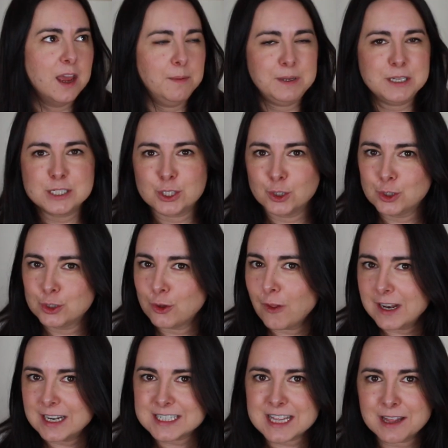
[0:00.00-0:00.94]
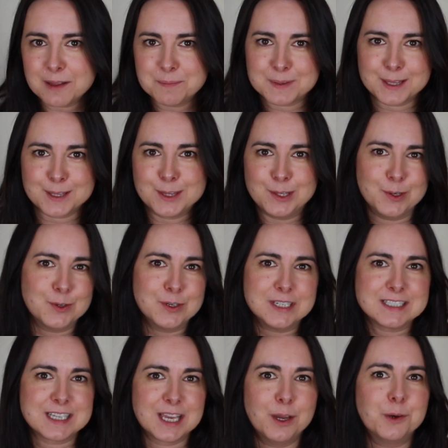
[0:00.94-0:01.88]
he visto todas las
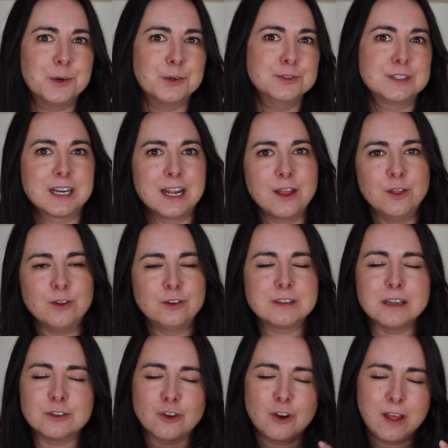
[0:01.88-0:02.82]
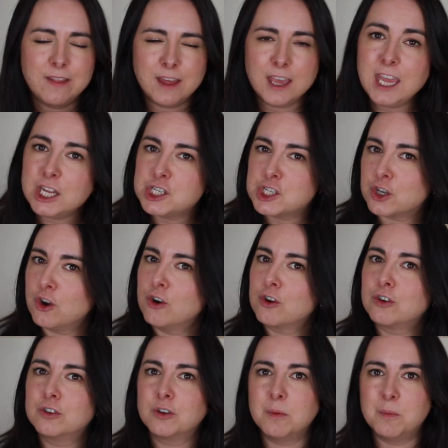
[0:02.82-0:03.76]
adaptaciones que he encontrado, tanto la de
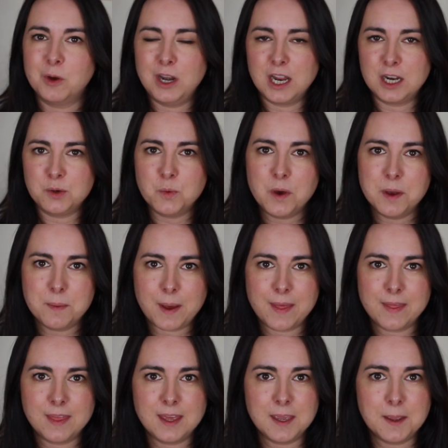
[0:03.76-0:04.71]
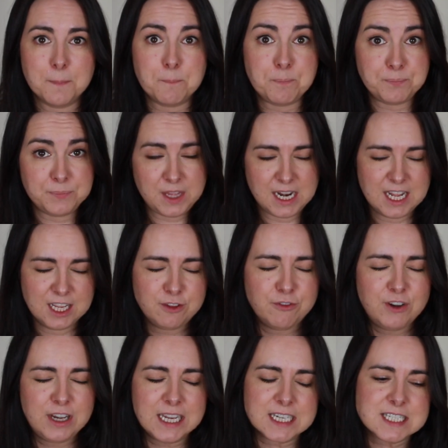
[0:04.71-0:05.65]
Hitchcock como la nueva de
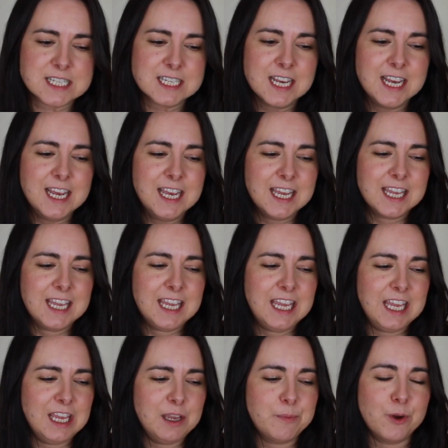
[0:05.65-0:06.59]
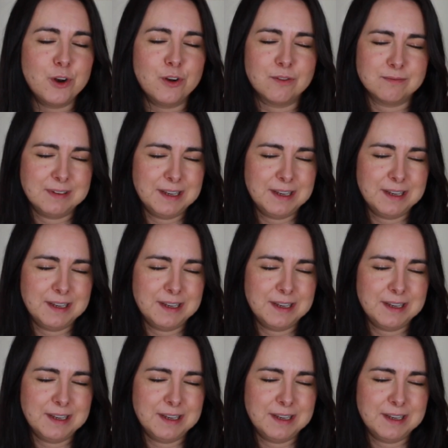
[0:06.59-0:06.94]
Netflix, y bueno,